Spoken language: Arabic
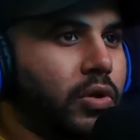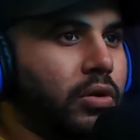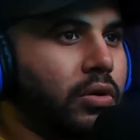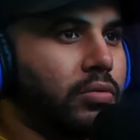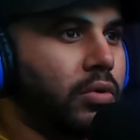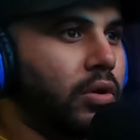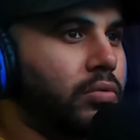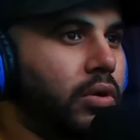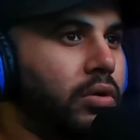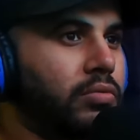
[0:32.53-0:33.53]
أوه
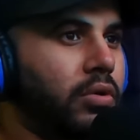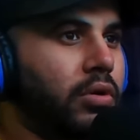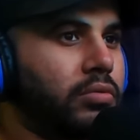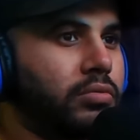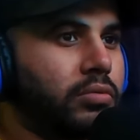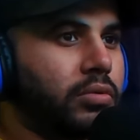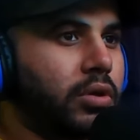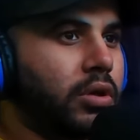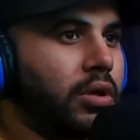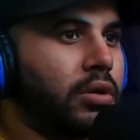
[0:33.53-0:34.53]
أوه أوه أوه
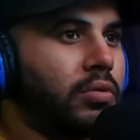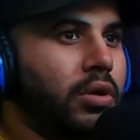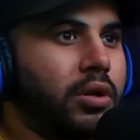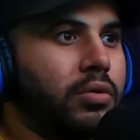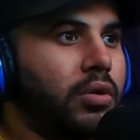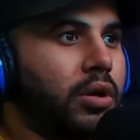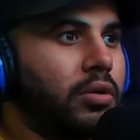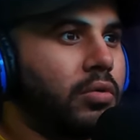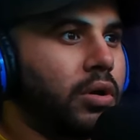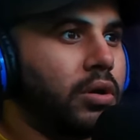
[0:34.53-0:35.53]
إيه حلوة حلوة
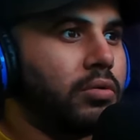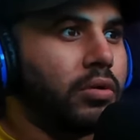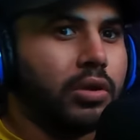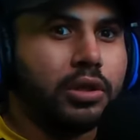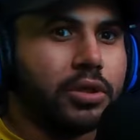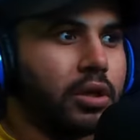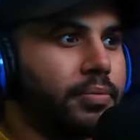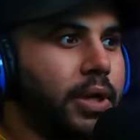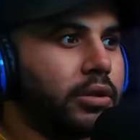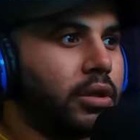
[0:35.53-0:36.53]
حلوة حلوة والله شكلهم
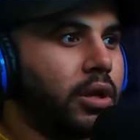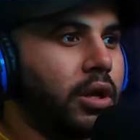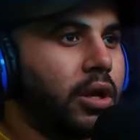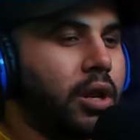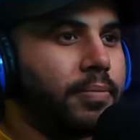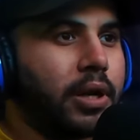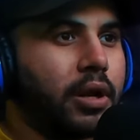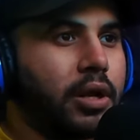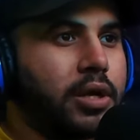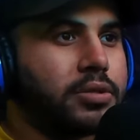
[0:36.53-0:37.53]
خطيرين هالمرة
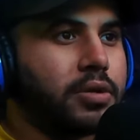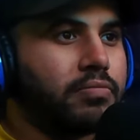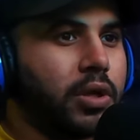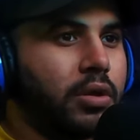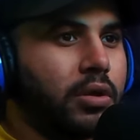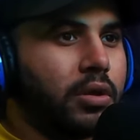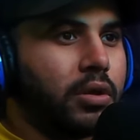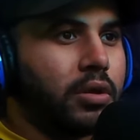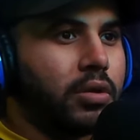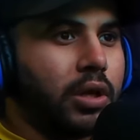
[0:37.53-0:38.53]
الحزم
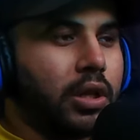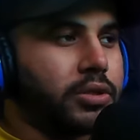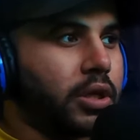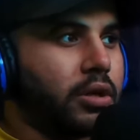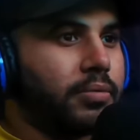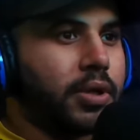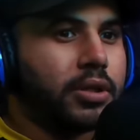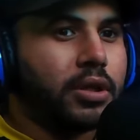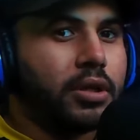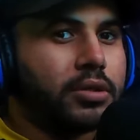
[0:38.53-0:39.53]
والله شكلهم
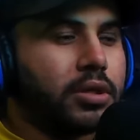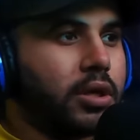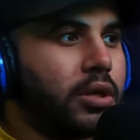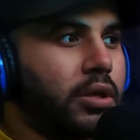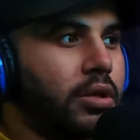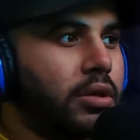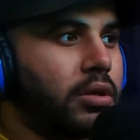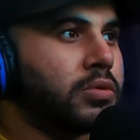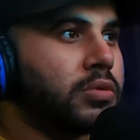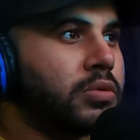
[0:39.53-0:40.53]
خطيرين صايرين
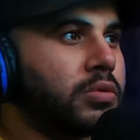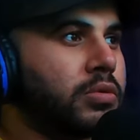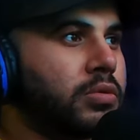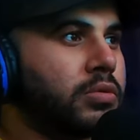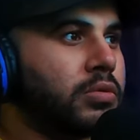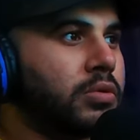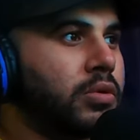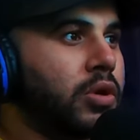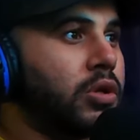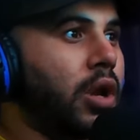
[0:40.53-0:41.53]

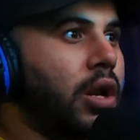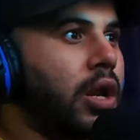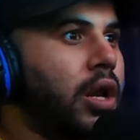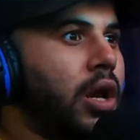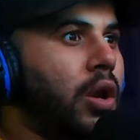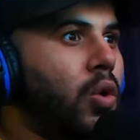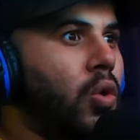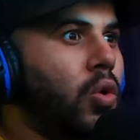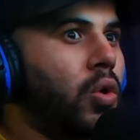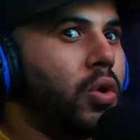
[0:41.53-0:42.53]
لا لا لا لا
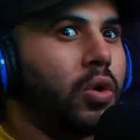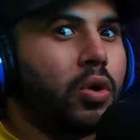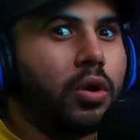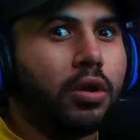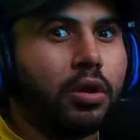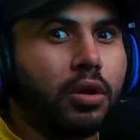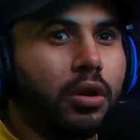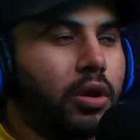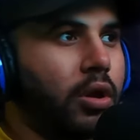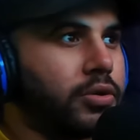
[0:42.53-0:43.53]
لا لا لا لا لا لا
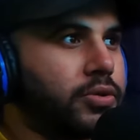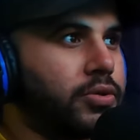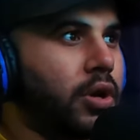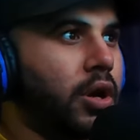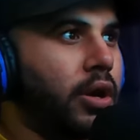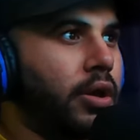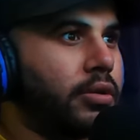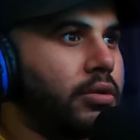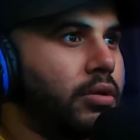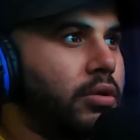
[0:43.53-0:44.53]
لا يا
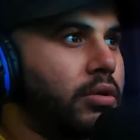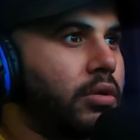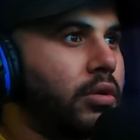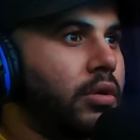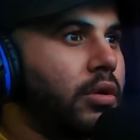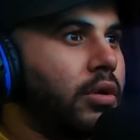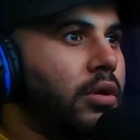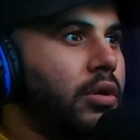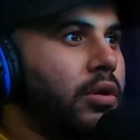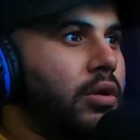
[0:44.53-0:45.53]
ساتر
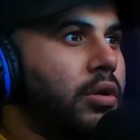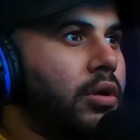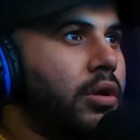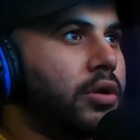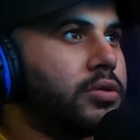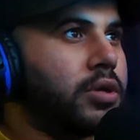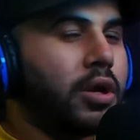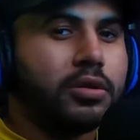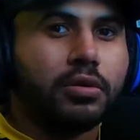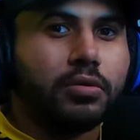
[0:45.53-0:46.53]
يا
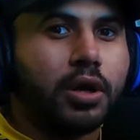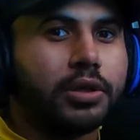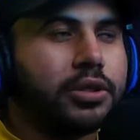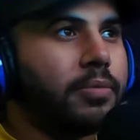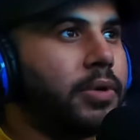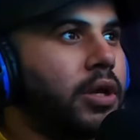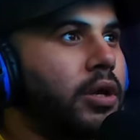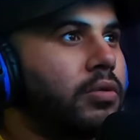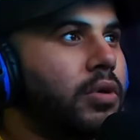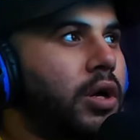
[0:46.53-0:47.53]
ساتر وحش يا
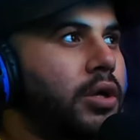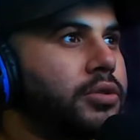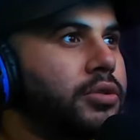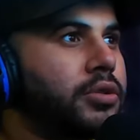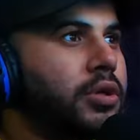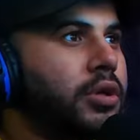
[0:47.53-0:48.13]
بليهي وحش